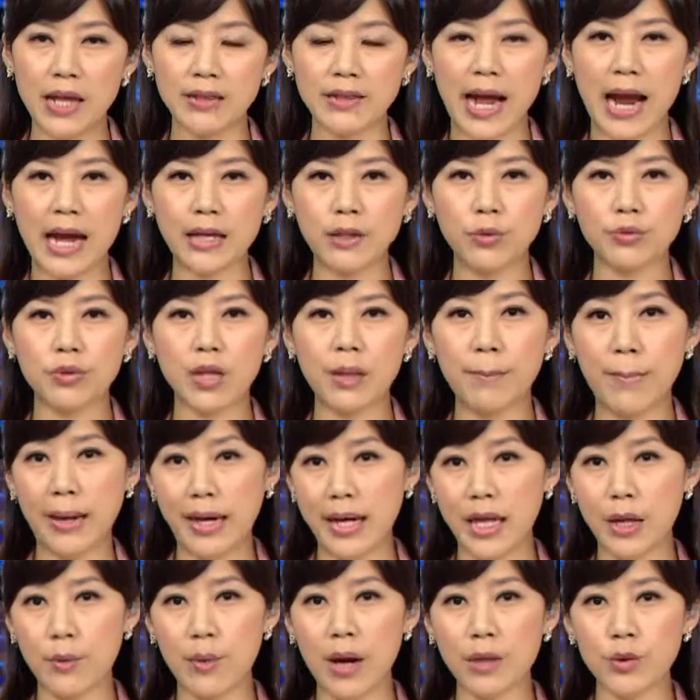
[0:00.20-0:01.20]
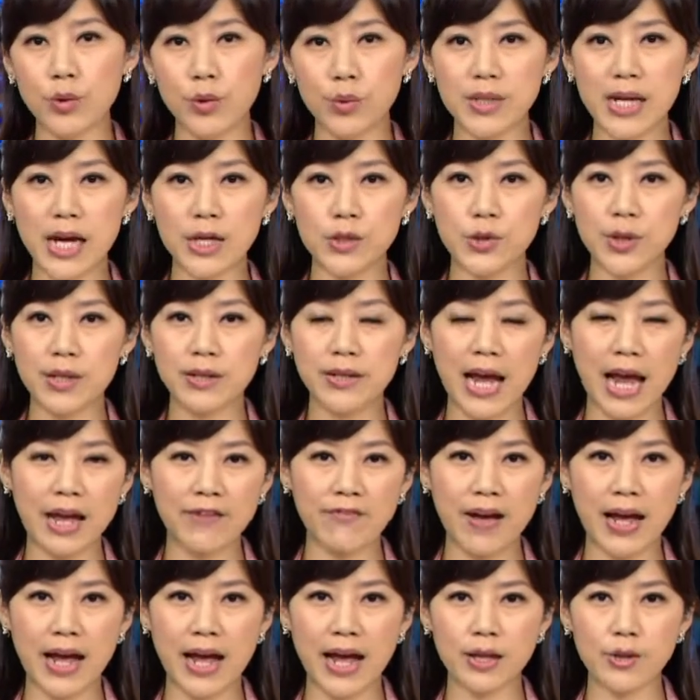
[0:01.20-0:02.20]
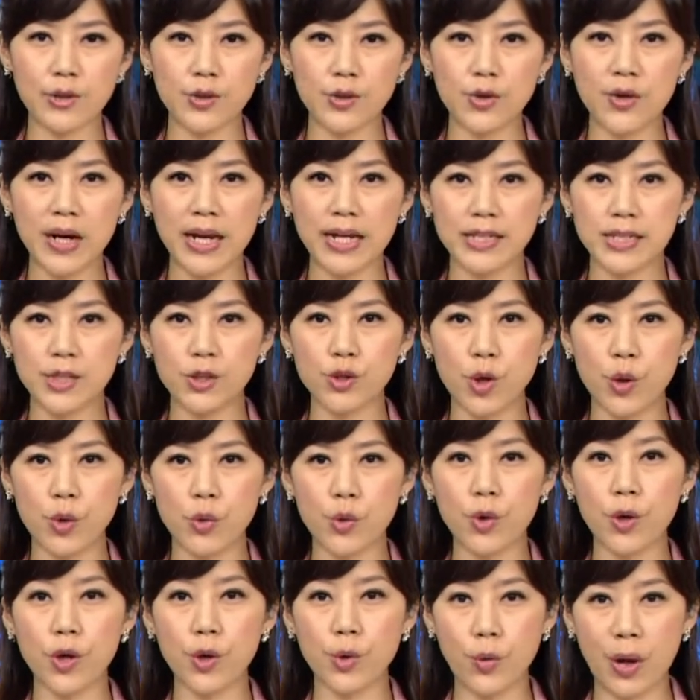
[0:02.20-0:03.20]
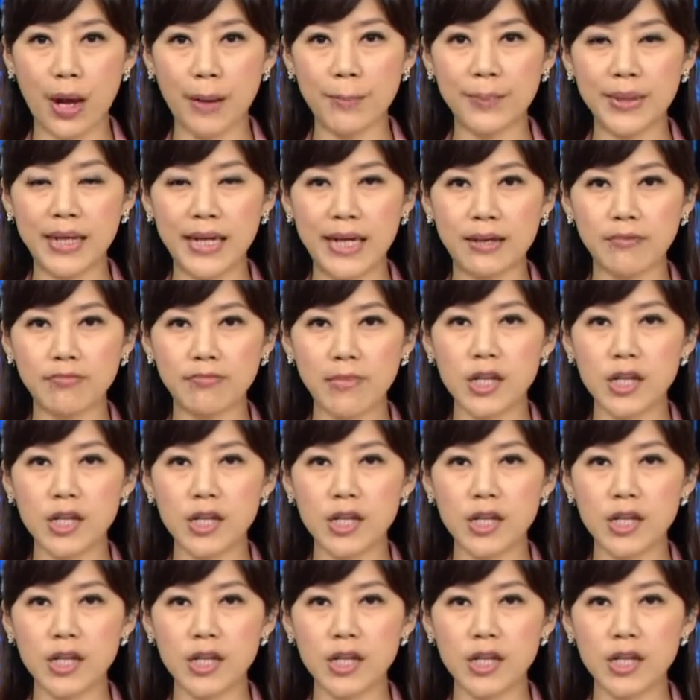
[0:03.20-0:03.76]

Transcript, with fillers: 台东的美丽湾度假村开发案虽然已经通过了环评，